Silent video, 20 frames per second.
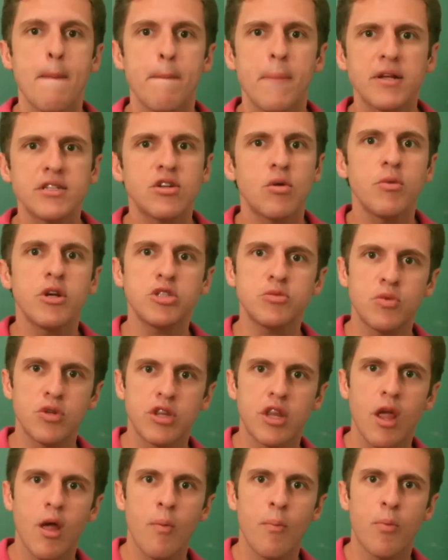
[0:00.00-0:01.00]
Mas ao mesmo
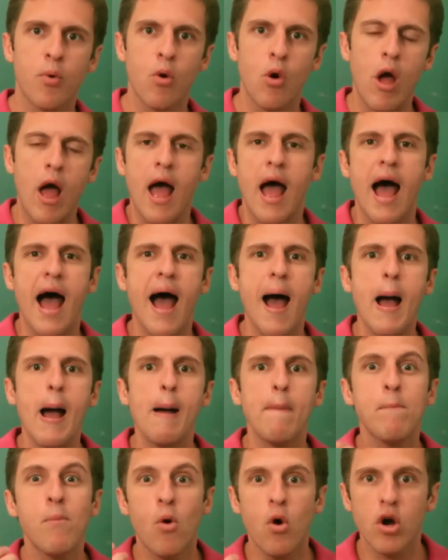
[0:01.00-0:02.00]
tempo, a
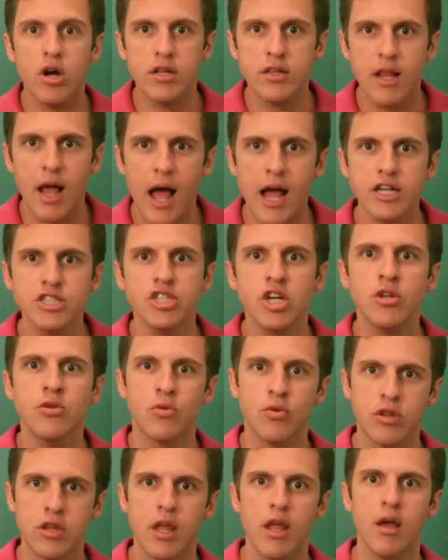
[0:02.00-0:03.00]
abordagem
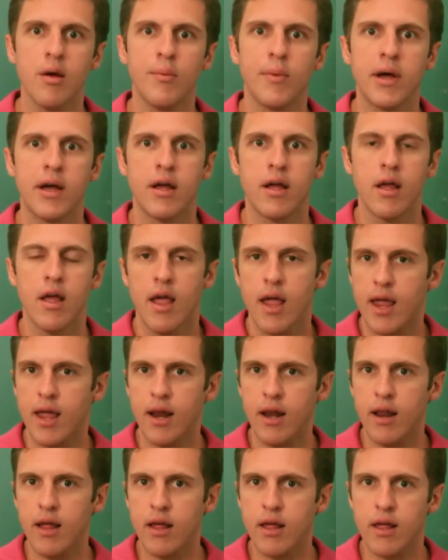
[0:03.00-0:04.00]
do tema,
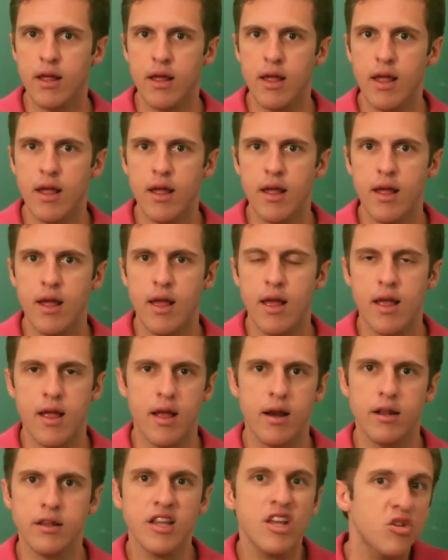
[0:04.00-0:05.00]
ela, é,
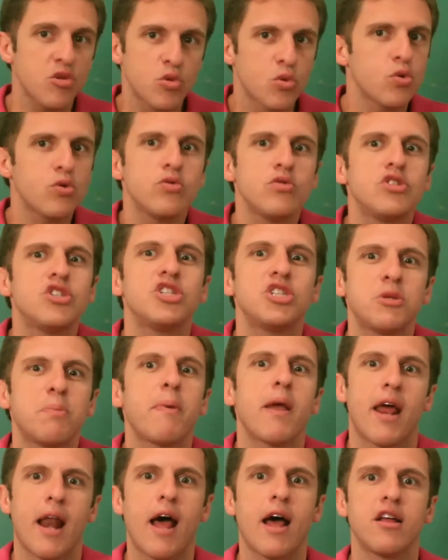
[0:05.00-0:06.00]
ela tem tudo de
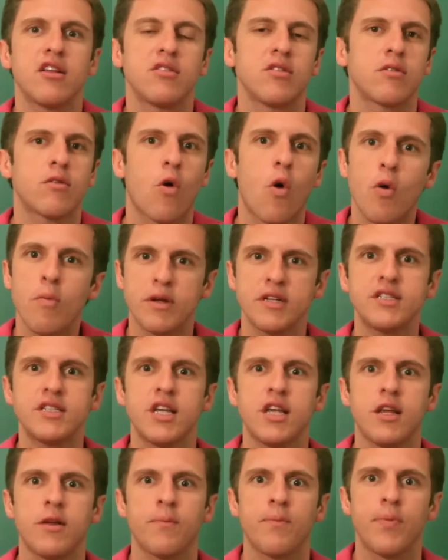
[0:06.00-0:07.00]
esperado. Como
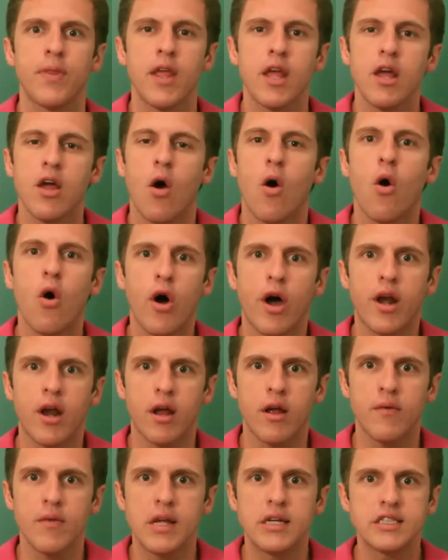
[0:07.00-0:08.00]
assim?
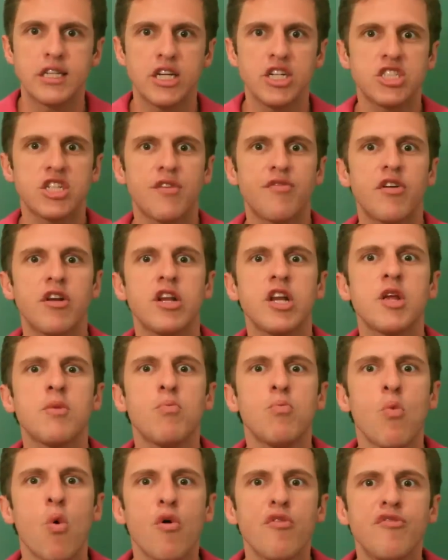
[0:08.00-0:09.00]
Ora, se a gente está falando em
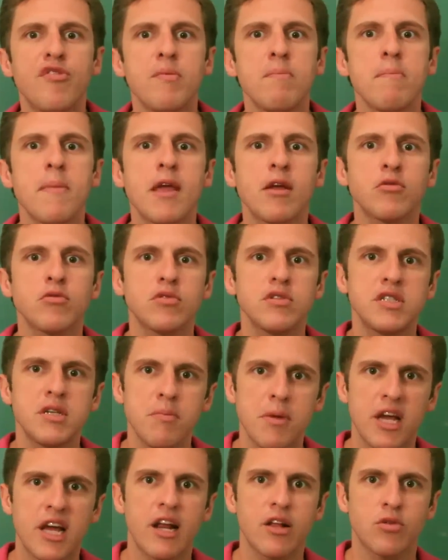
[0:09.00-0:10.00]
movimentos
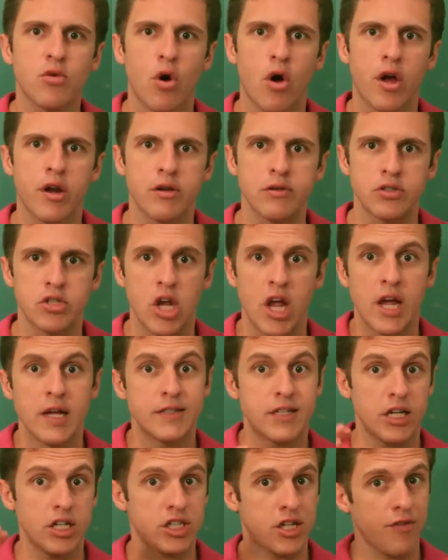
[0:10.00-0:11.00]
imigratórios,
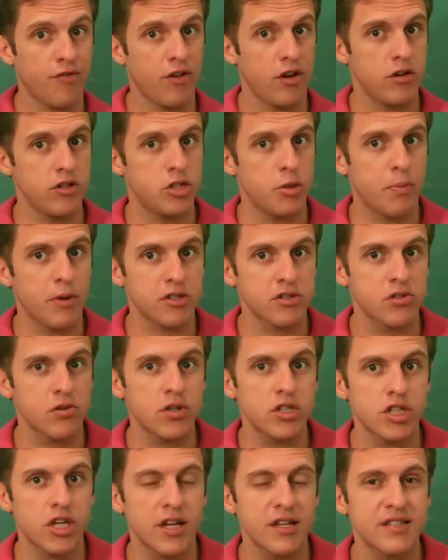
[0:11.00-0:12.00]
se a gente está falando de
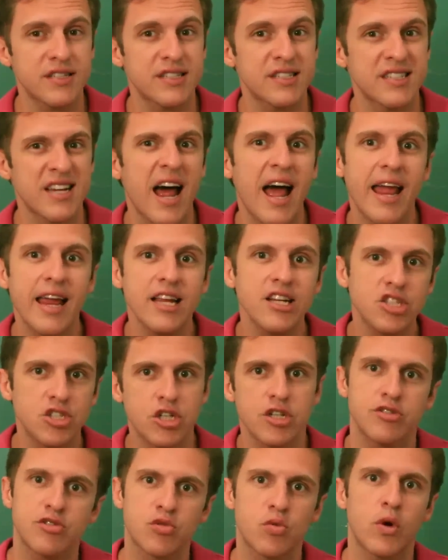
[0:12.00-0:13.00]
pessoas que saem
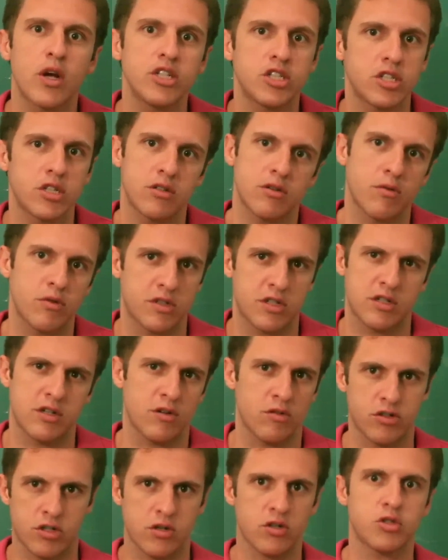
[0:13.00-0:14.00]
de suas,
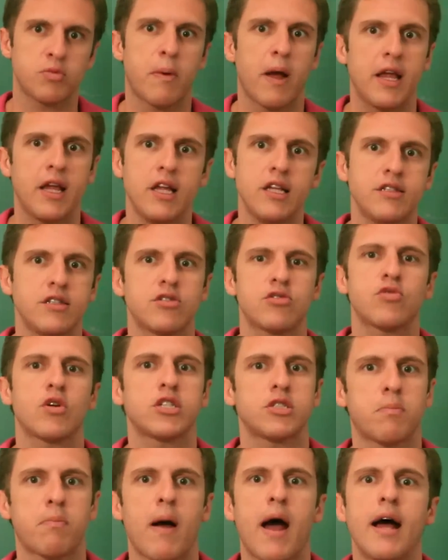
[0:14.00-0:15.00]
seus, seus países,
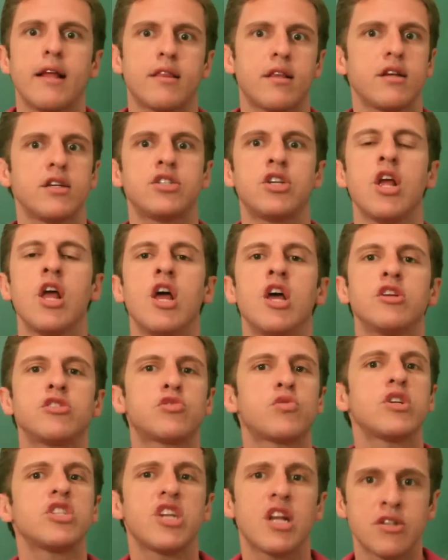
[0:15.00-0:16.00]
suas pátrias,
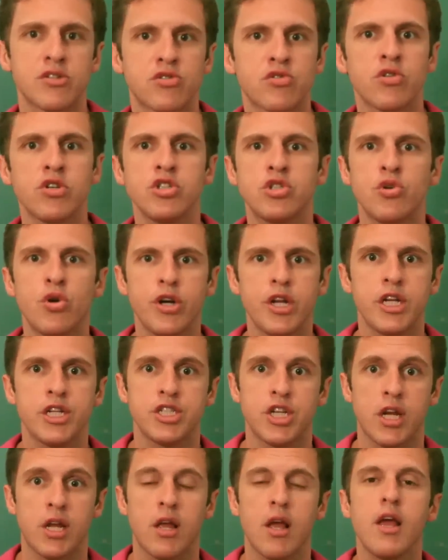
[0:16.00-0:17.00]
suas nações de
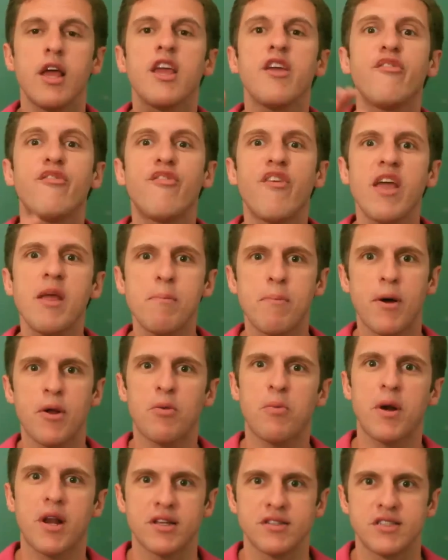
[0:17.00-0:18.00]
origem e vêm
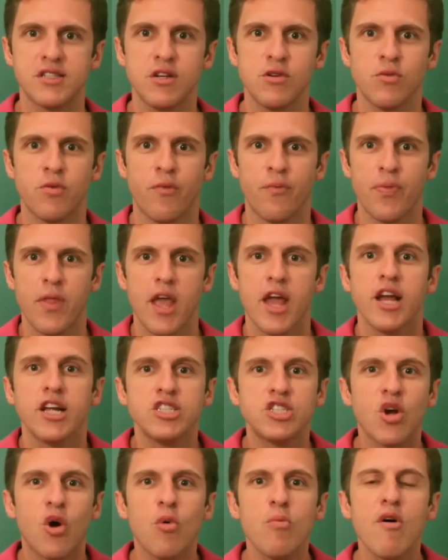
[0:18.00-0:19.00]
para o Brasil,
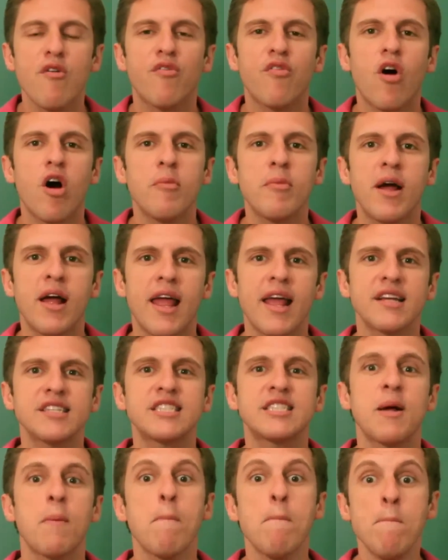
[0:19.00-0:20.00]
de alguma forma
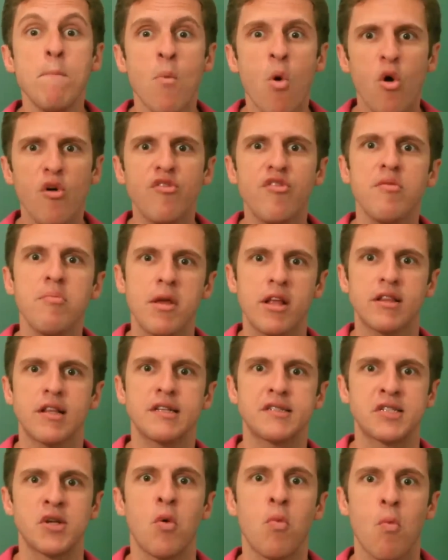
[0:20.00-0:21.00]
essa
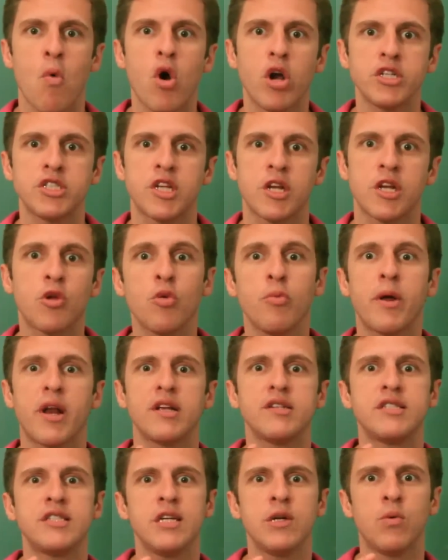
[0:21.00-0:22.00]
movimentação mostra que o
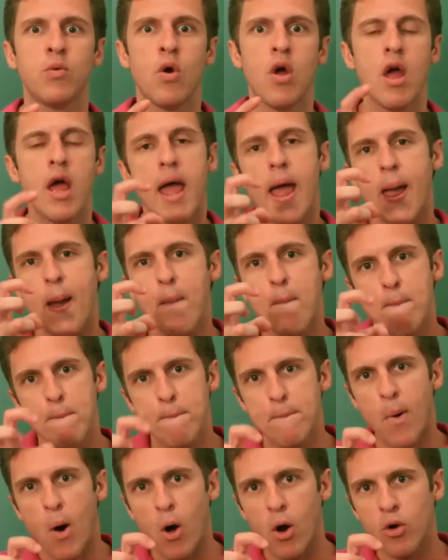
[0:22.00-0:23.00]
Brasil é um
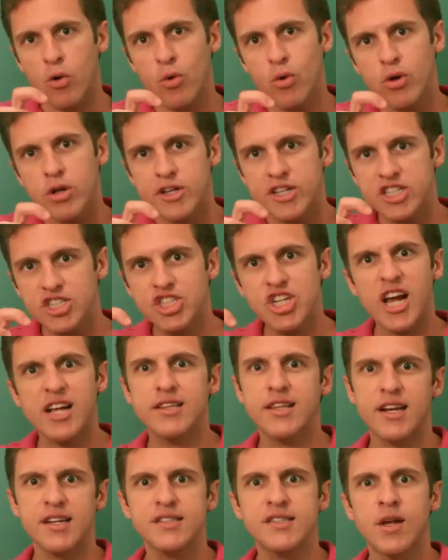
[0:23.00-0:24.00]
polo de
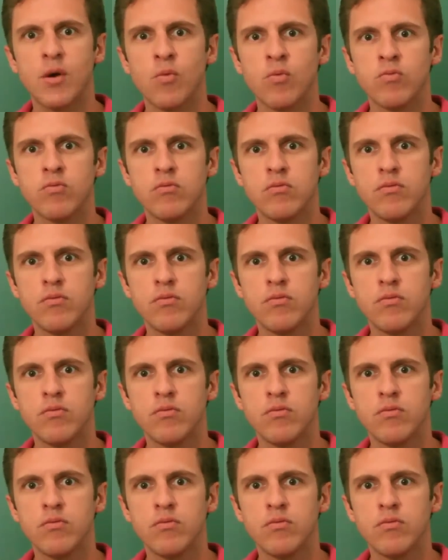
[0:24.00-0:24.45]
atração,